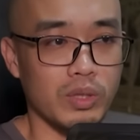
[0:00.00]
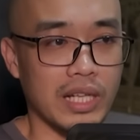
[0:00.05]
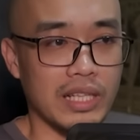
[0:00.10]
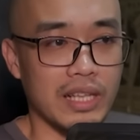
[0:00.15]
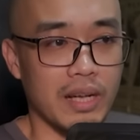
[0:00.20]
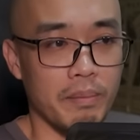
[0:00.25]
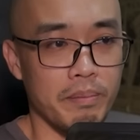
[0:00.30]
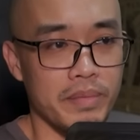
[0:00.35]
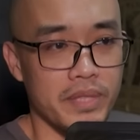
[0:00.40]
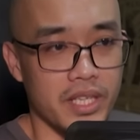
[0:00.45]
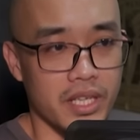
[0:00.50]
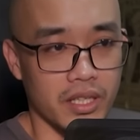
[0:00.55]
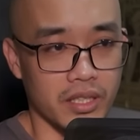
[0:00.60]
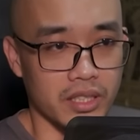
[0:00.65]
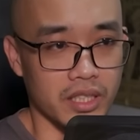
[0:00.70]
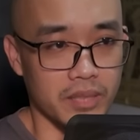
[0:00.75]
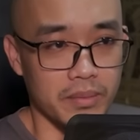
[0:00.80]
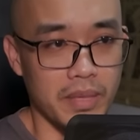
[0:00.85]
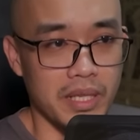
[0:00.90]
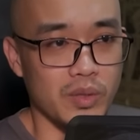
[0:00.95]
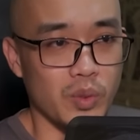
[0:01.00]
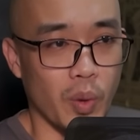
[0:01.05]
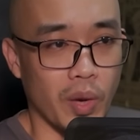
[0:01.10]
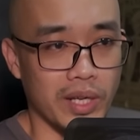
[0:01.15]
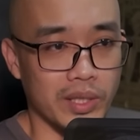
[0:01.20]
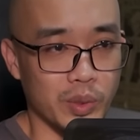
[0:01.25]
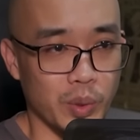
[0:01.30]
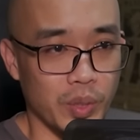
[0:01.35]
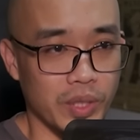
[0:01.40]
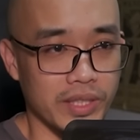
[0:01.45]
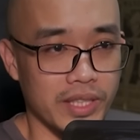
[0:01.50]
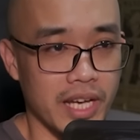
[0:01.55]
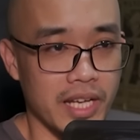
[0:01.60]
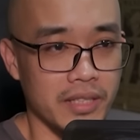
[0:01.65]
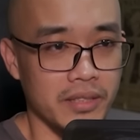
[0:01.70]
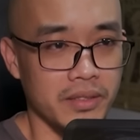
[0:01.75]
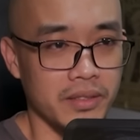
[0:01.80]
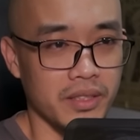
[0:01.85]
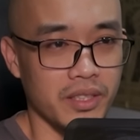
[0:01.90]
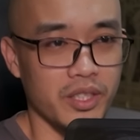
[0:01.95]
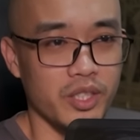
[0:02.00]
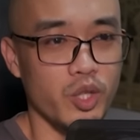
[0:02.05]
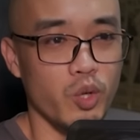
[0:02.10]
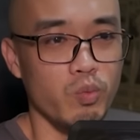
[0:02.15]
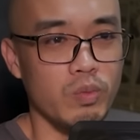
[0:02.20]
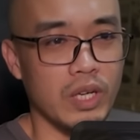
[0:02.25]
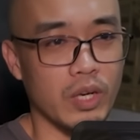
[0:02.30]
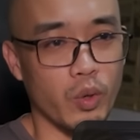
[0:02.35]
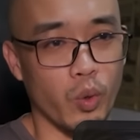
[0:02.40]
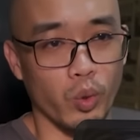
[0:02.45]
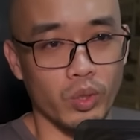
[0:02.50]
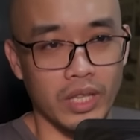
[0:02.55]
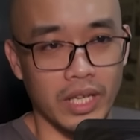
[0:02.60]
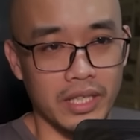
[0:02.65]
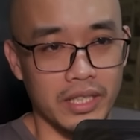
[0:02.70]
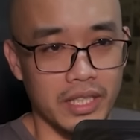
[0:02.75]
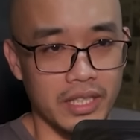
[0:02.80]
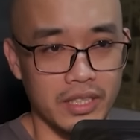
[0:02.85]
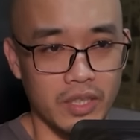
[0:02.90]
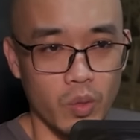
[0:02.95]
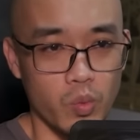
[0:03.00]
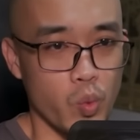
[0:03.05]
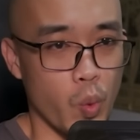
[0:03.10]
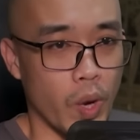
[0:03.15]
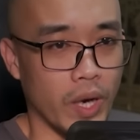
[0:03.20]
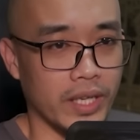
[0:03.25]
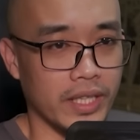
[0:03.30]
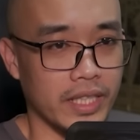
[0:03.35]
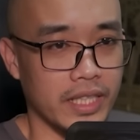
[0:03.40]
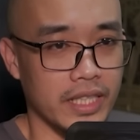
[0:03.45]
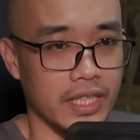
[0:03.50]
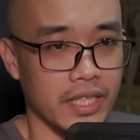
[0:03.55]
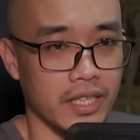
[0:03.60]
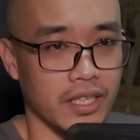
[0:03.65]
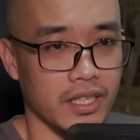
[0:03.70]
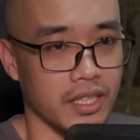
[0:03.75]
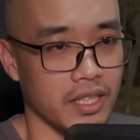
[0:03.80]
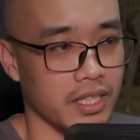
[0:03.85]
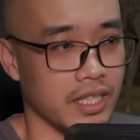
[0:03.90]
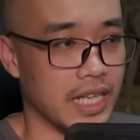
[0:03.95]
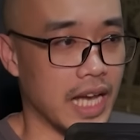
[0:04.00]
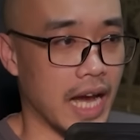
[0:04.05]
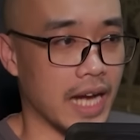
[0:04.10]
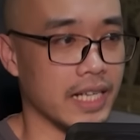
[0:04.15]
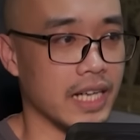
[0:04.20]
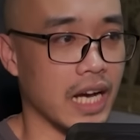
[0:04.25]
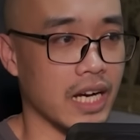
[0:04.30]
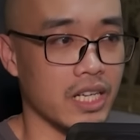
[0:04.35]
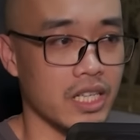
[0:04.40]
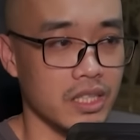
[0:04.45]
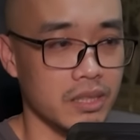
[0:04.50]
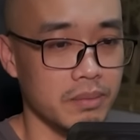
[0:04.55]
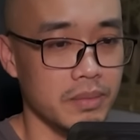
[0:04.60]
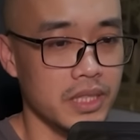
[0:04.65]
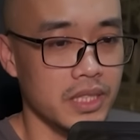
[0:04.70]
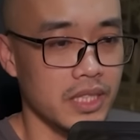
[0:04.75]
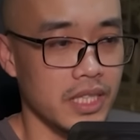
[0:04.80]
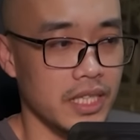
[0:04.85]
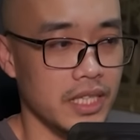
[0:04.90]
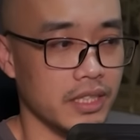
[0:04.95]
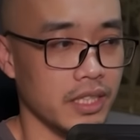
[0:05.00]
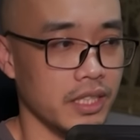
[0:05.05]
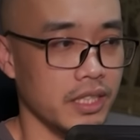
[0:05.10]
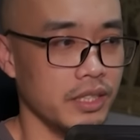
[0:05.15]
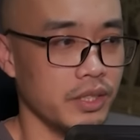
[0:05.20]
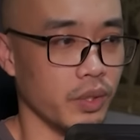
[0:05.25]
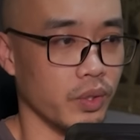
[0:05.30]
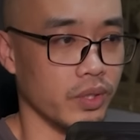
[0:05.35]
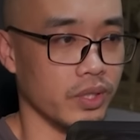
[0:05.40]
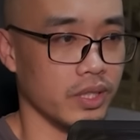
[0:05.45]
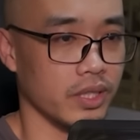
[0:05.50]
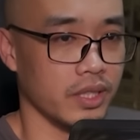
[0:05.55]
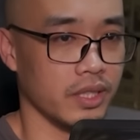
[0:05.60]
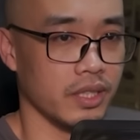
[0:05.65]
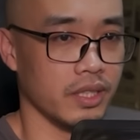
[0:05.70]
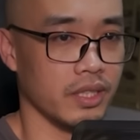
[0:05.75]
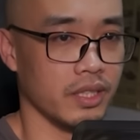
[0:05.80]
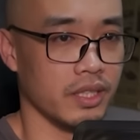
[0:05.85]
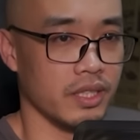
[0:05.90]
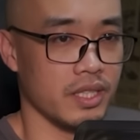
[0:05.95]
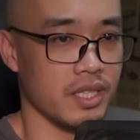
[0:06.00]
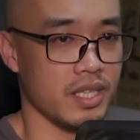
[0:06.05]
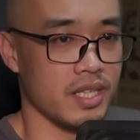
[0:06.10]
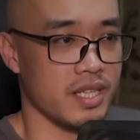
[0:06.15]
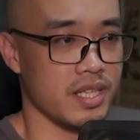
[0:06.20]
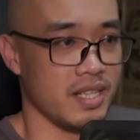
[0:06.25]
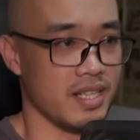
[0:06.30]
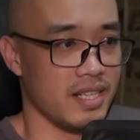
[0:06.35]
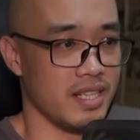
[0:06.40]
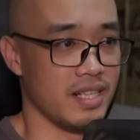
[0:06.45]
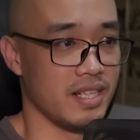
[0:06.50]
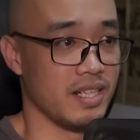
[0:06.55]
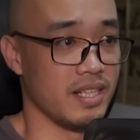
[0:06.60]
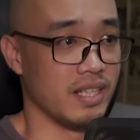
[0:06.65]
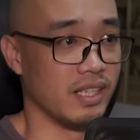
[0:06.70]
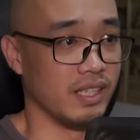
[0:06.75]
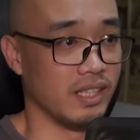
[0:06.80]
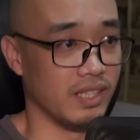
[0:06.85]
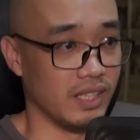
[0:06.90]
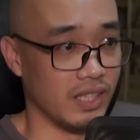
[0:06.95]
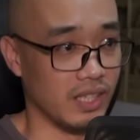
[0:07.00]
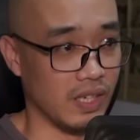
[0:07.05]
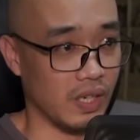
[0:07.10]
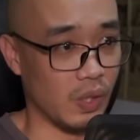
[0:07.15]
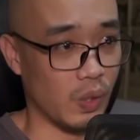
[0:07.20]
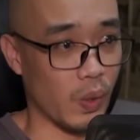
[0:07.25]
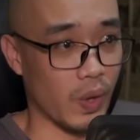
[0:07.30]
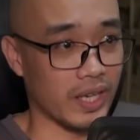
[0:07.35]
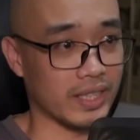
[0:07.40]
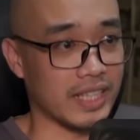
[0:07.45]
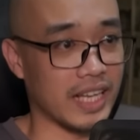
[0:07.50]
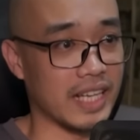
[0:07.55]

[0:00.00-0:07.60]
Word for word: Uống chơi mấy chén để giải sầu thôi, đến, ngồi đi. Nam tử mày đỏ cười ha hả một tiếng. Ba người thay phiên ngồi xuống.